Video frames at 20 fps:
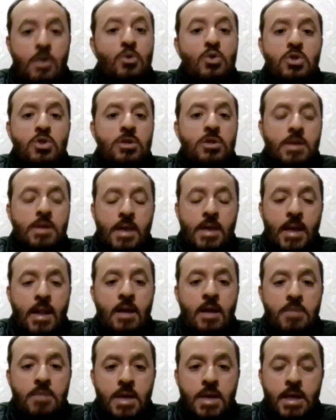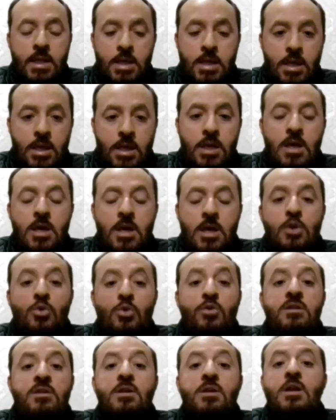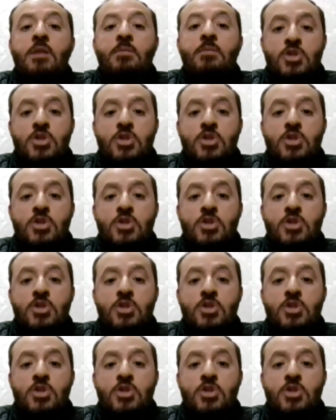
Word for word: ملوش كلام يعني ايه يثير